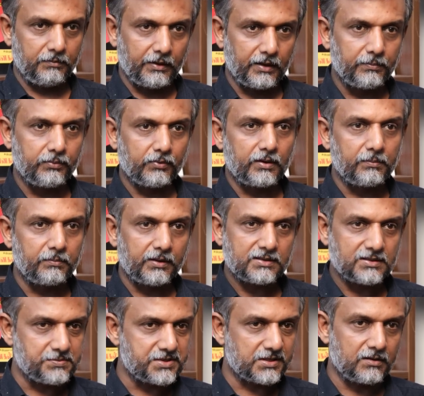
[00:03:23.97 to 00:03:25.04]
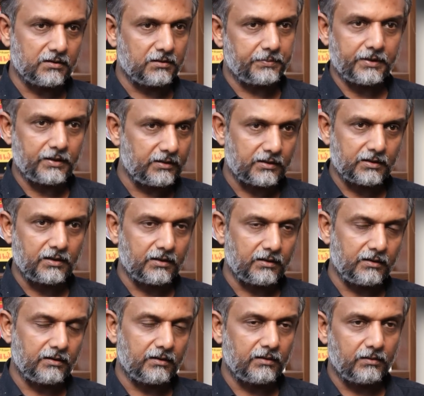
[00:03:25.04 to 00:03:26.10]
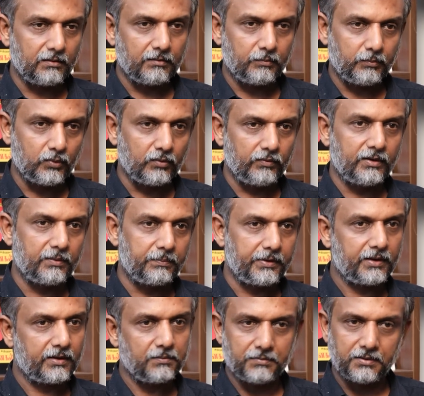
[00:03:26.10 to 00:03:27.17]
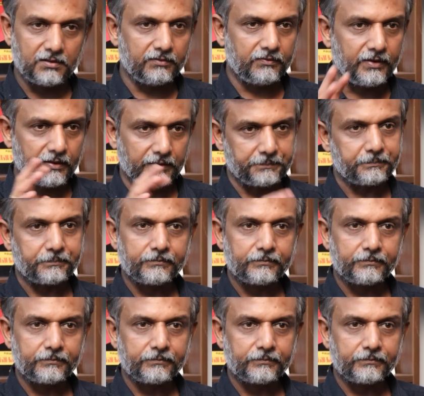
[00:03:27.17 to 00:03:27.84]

மணிப்பூர் என்பது சமஸ்கிருத பெயர் அதற்கான பூர்வீக பெயர் என்பது வேறு